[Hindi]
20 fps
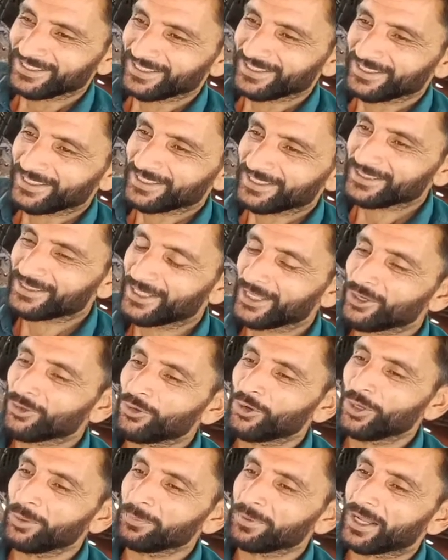दोबारा आए
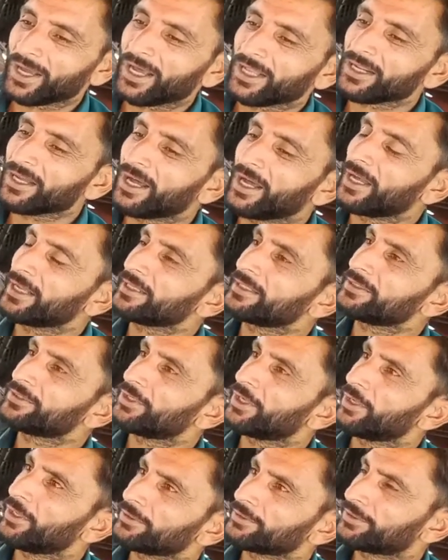पेट भरा और चले खान
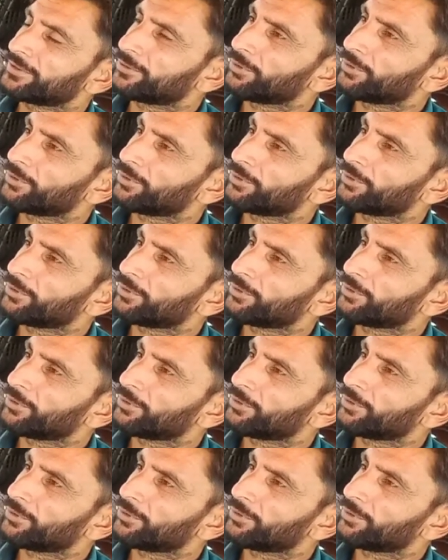जो